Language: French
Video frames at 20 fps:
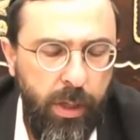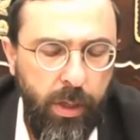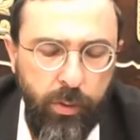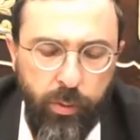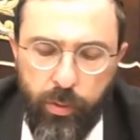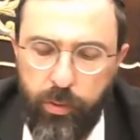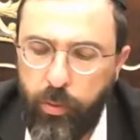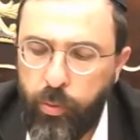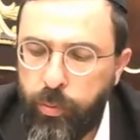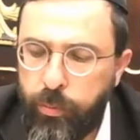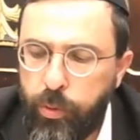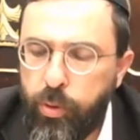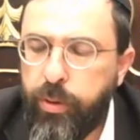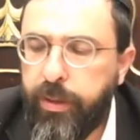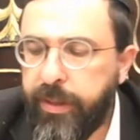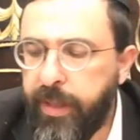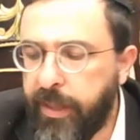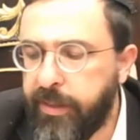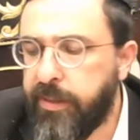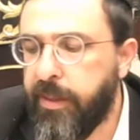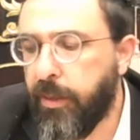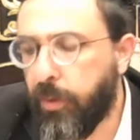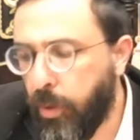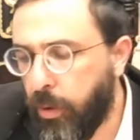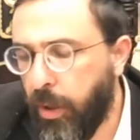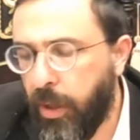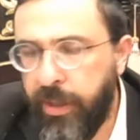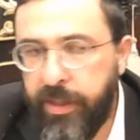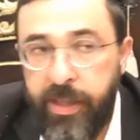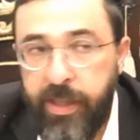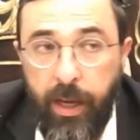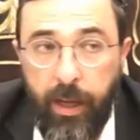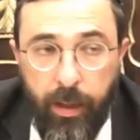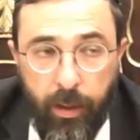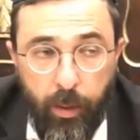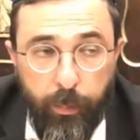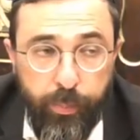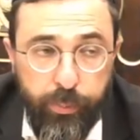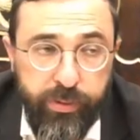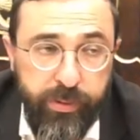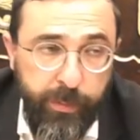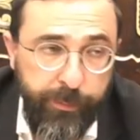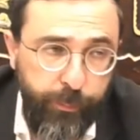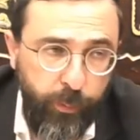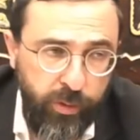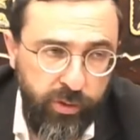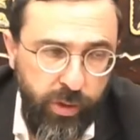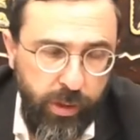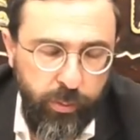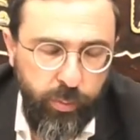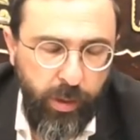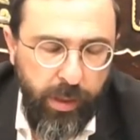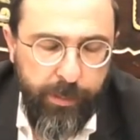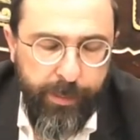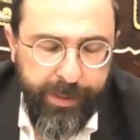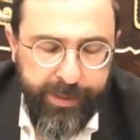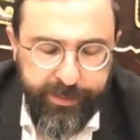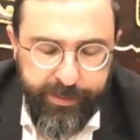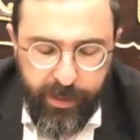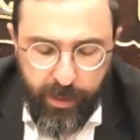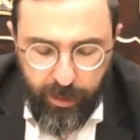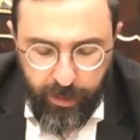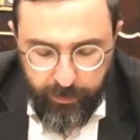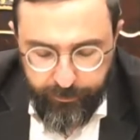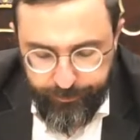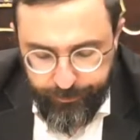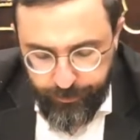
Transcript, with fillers: Donc en deux mots, le knas, il est que quand les nara. En plus, mes forages dans la Torah, il est marqué nara.